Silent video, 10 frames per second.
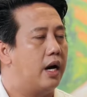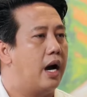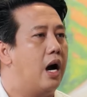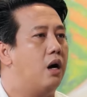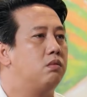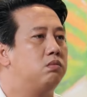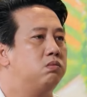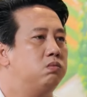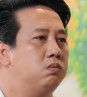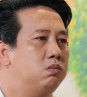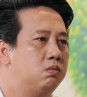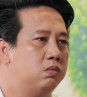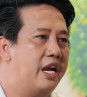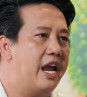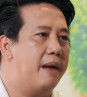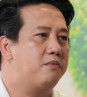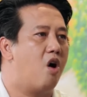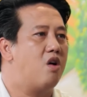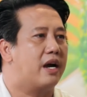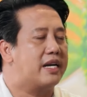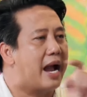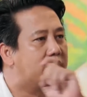không ý em nói là cái